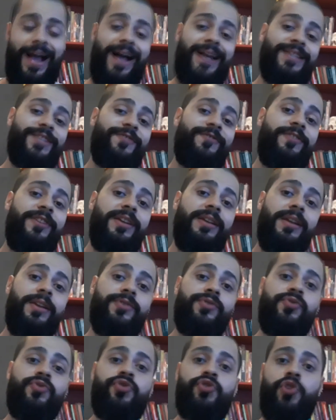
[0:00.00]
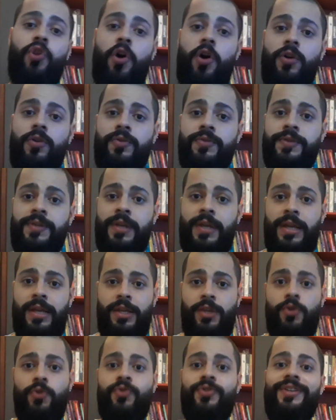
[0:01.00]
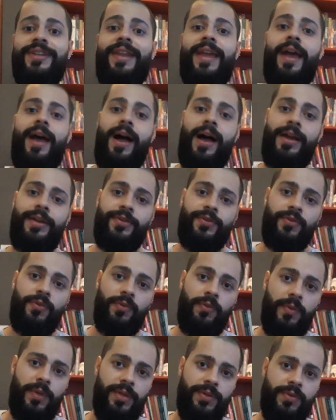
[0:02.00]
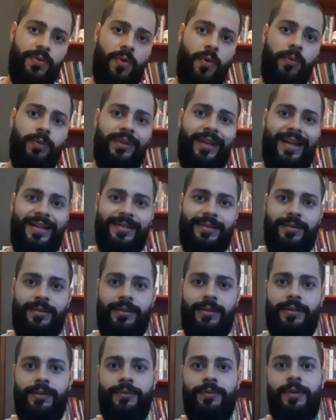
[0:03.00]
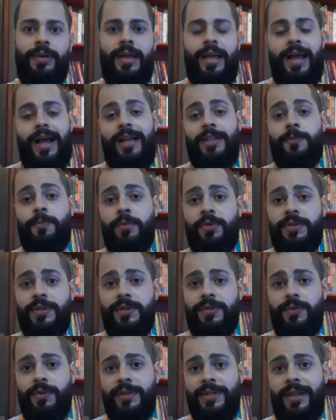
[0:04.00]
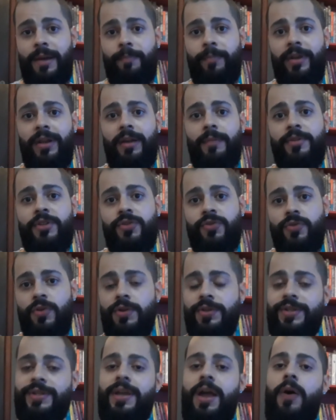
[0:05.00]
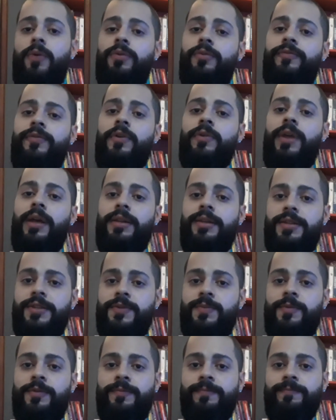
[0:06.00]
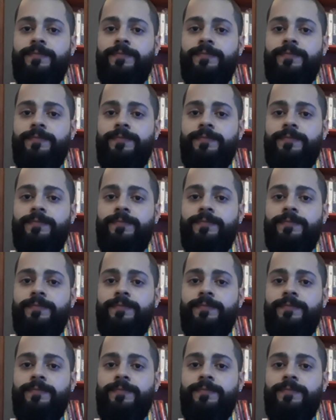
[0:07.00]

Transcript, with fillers: as vilas, os jogos e os ideais, tudo isso contrastando as posições da pirâmide social do feudalismo.